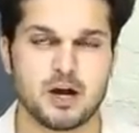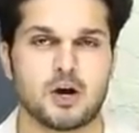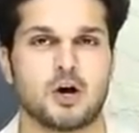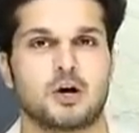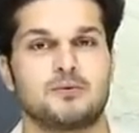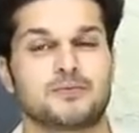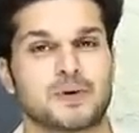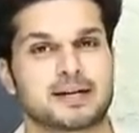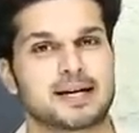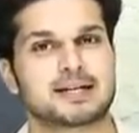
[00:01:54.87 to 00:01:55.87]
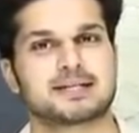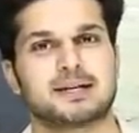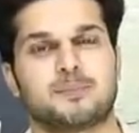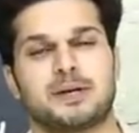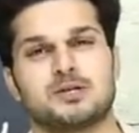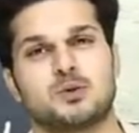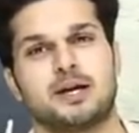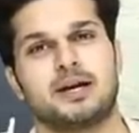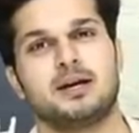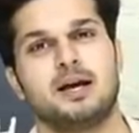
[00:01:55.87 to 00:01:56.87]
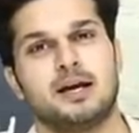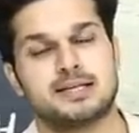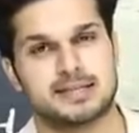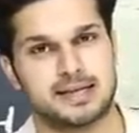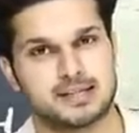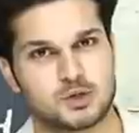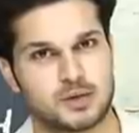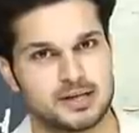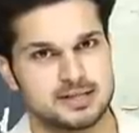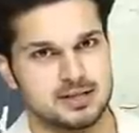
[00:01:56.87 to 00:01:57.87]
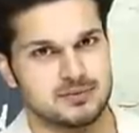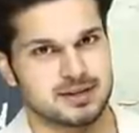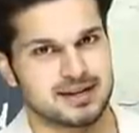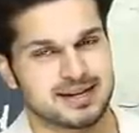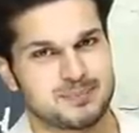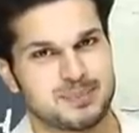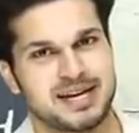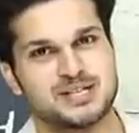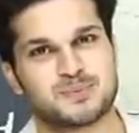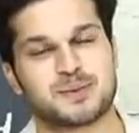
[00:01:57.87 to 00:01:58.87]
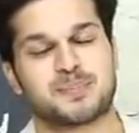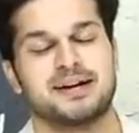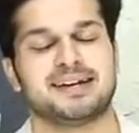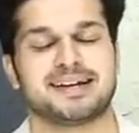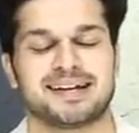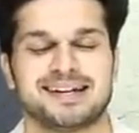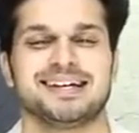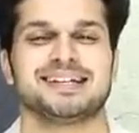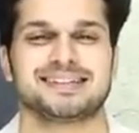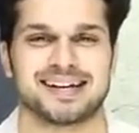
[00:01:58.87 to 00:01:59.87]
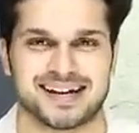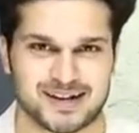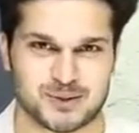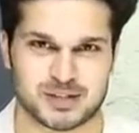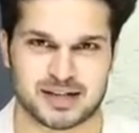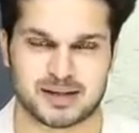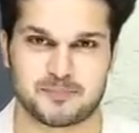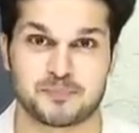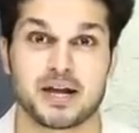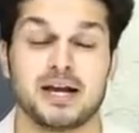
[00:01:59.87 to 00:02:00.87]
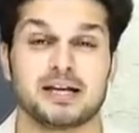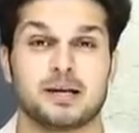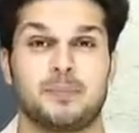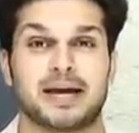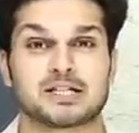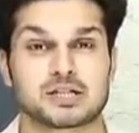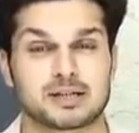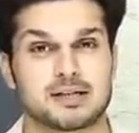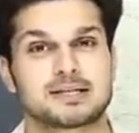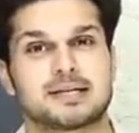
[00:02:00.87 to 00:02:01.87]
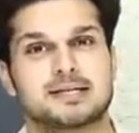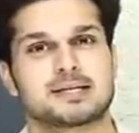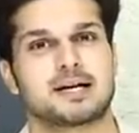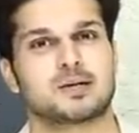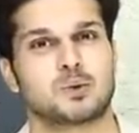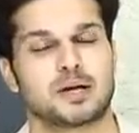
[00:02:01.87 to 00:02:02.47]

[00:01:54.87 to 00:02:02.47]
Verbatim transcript: और फटाक से अपना जो है सीट जो है रिजर्व करके बैच में पढ़ने के लिए तैयार हो जाना ये बैच कल से स्टार्ट हो रहा